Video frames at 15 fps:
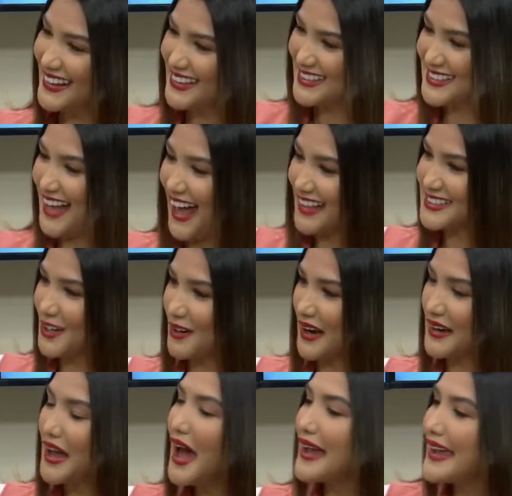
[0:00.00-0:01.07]
Ya, se
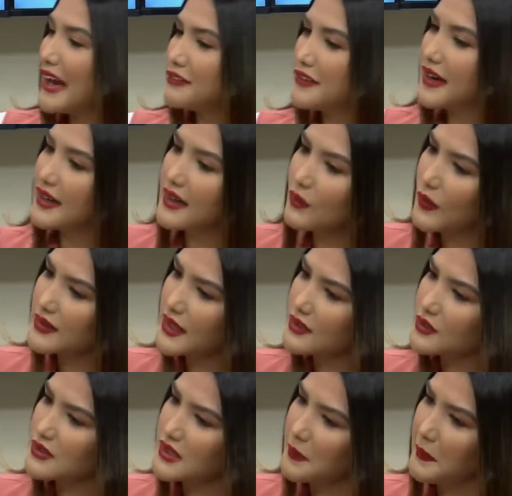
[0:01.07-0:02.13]
organiza. Que al final de cuentas
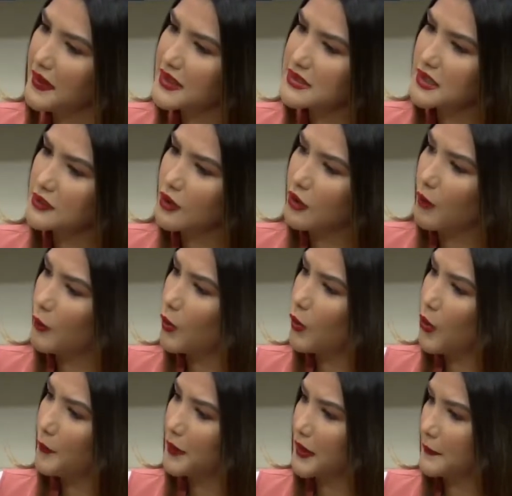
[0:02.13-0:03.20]
entonces viene siendo como un
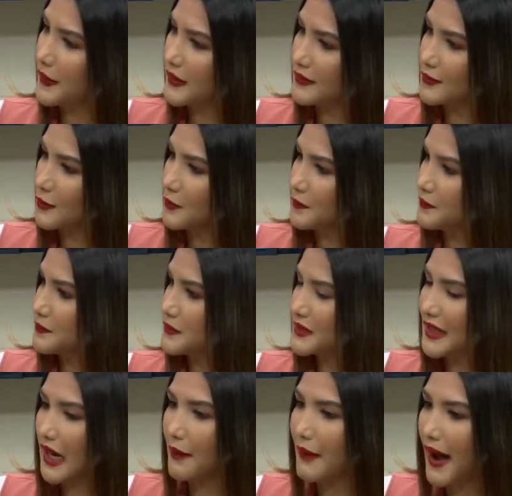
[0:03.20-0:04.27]
complemento. Sí.
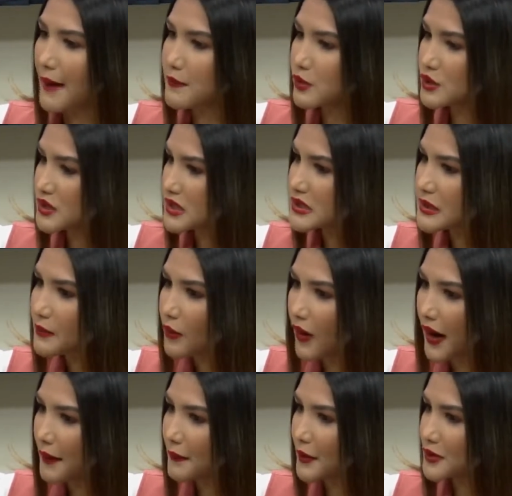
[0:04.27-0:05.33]
Trabajan muchísimo
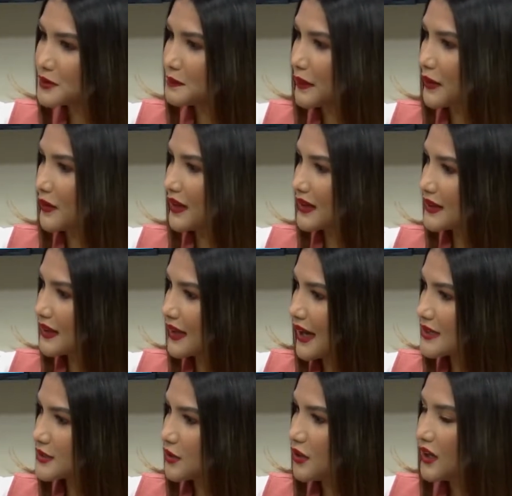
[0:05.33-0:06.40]
ambos, pero en este
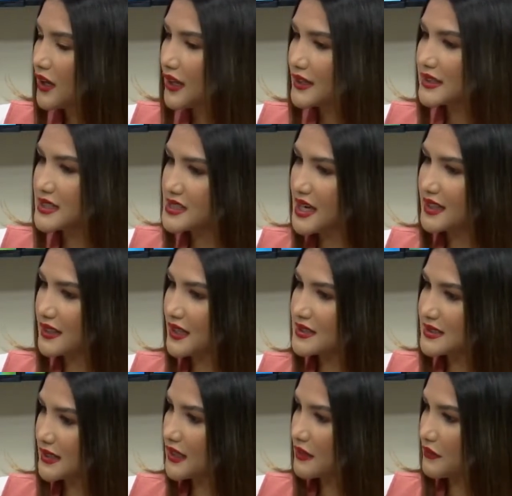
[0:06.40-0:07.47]
caso DJ te
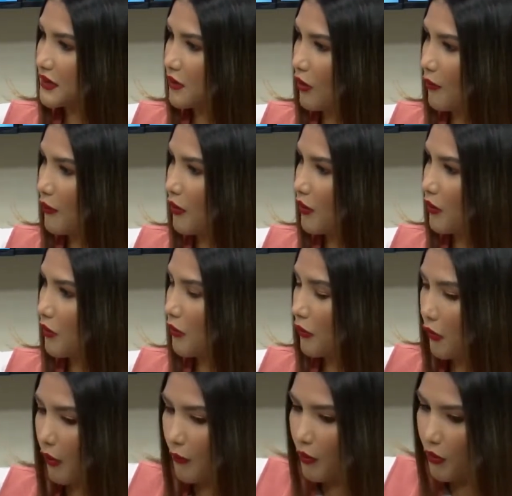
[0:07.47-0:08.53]
sirve como,
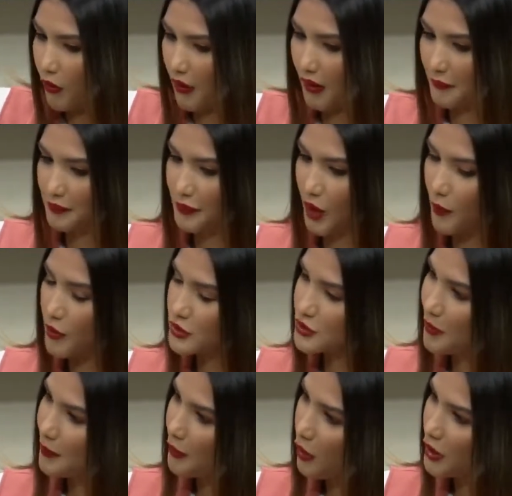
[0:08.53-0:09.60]
como, soporte, como
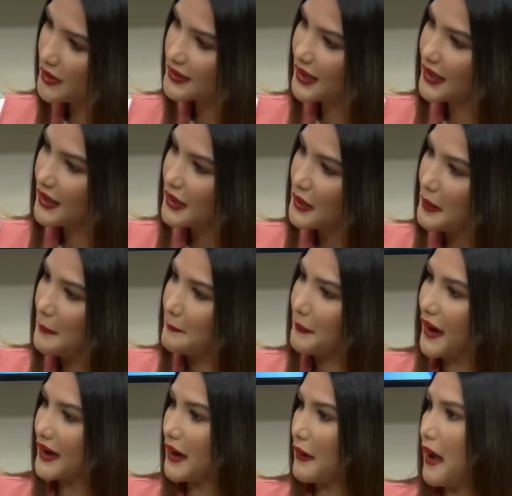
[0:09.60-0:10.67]
soporte
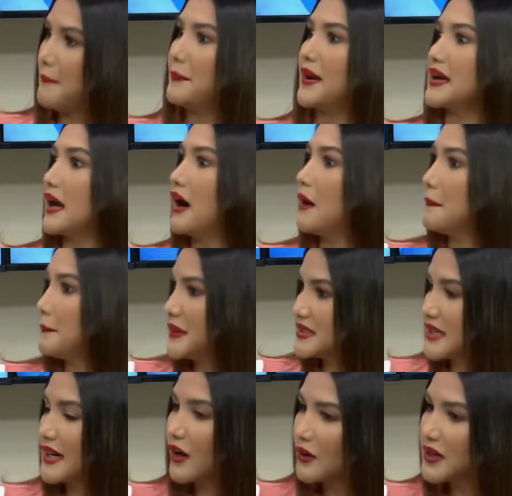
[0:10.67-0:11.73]
para,
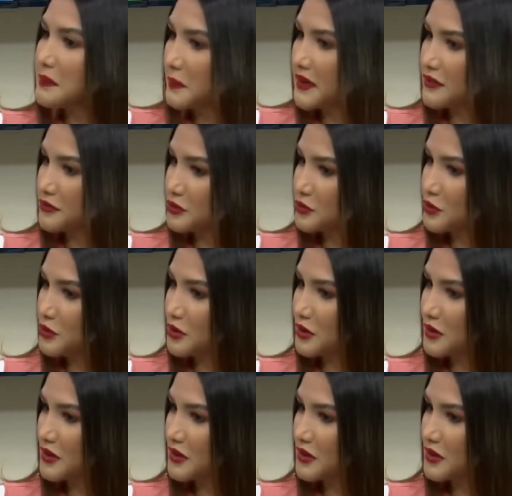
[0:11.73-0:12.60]
empezar a ahorrar para el futuro.